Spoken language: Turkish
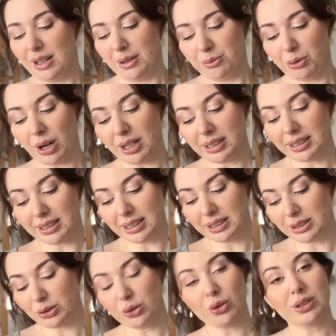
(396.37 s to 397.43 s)
Bu
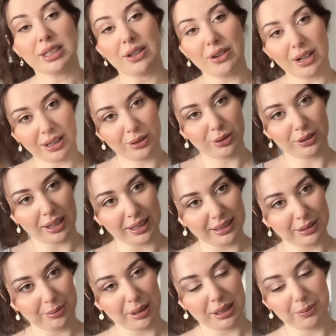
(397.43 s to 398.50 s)
arkadaşları çok severek
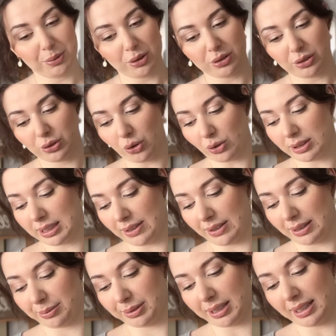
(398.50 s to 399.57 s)
kullandım. Harry Potter çok
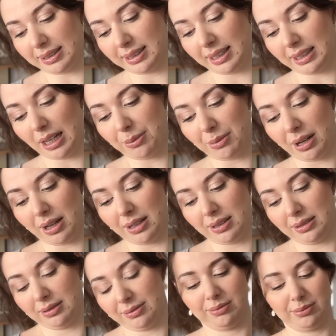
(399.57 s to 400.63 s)
severim zaten ama
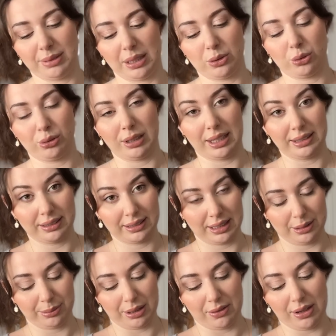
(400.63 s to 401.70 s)
bak
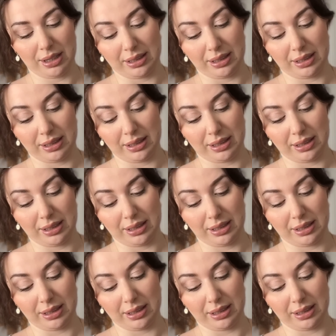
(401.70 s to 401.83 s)
kullandıklarım da var.